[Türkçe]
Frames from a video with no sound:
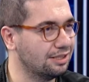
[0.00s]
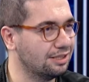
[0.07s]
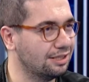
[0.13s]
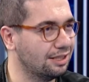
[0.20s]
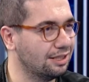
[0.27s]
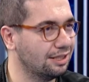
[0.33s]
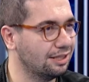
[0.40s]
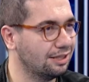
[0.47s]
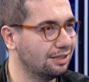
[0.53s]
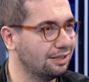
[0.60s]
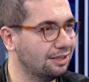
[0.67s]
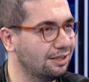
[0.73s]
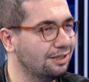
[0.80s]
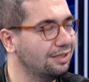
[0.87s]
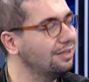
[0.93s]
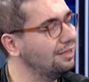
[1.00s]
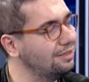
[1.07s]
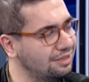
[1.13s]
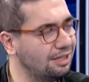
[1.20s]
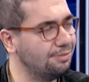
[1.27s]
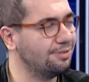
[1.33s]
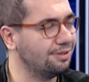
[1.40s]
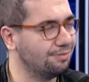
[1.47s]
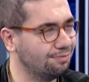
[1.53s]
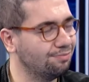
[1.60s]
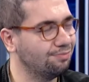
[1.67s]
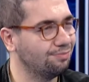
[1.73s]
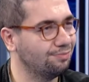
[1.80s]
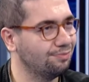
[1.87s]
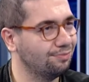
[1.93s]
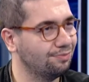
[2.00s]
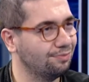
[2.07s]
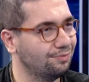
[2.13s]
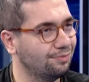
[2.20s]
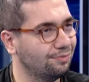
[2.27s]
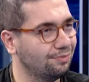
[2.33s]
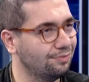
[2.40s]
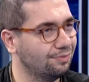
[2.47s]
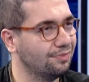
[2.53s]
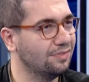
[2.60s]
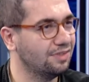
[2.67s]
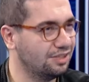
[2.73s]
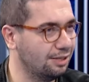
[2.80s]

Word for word: Kim olduğu önemsiz. Başına Tabii. gelen önemli.